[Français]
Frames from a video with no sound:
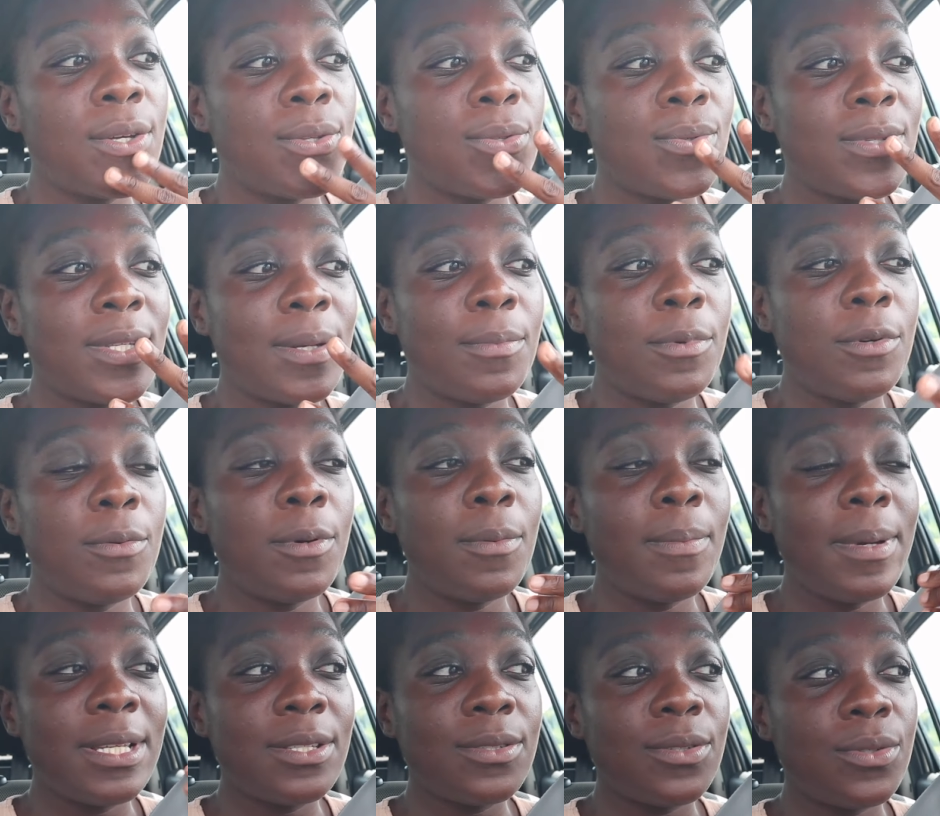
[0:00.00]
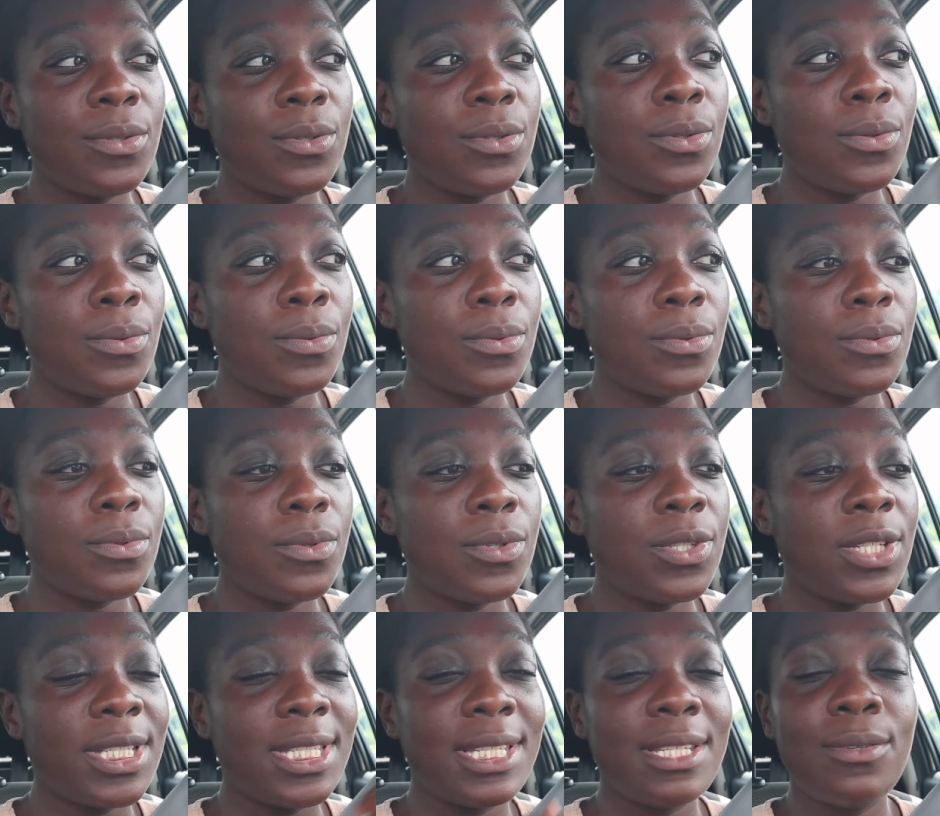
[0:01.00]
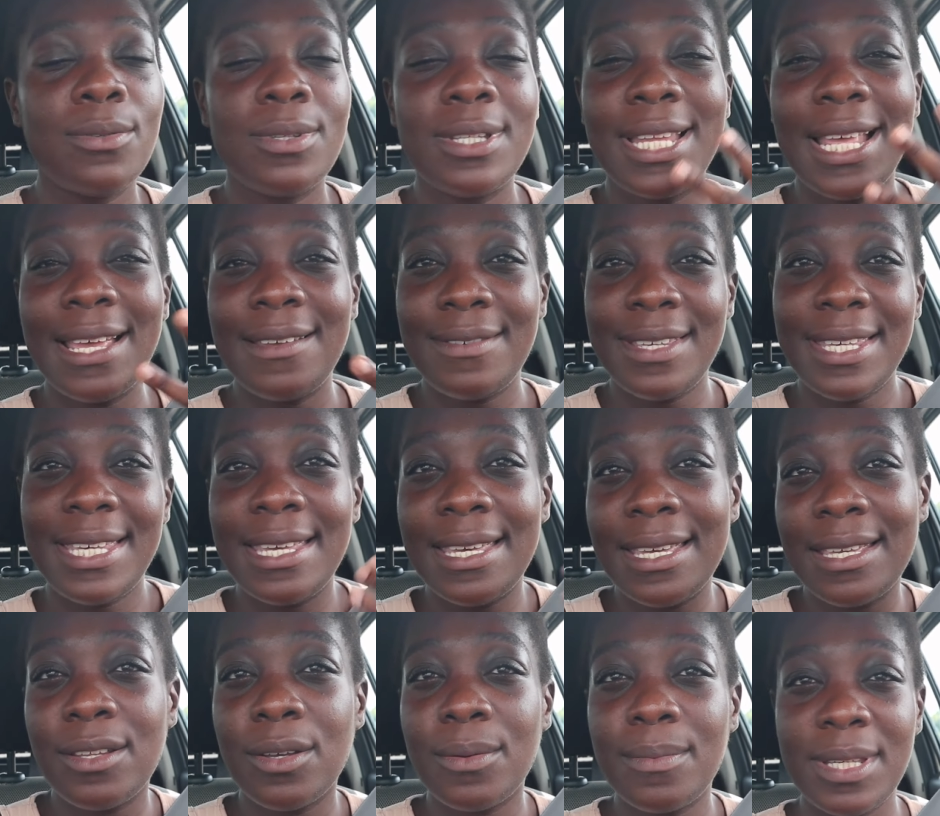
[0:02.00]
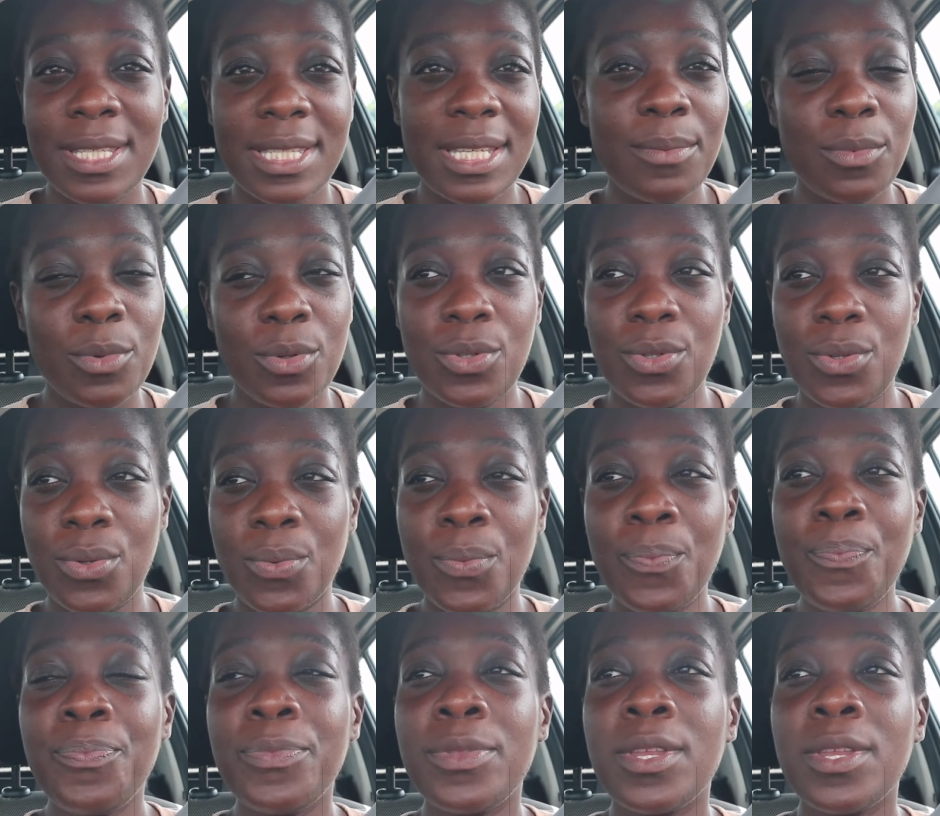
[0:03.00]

Tout simplement parce que j'essaie de naviguer dans mes émotions,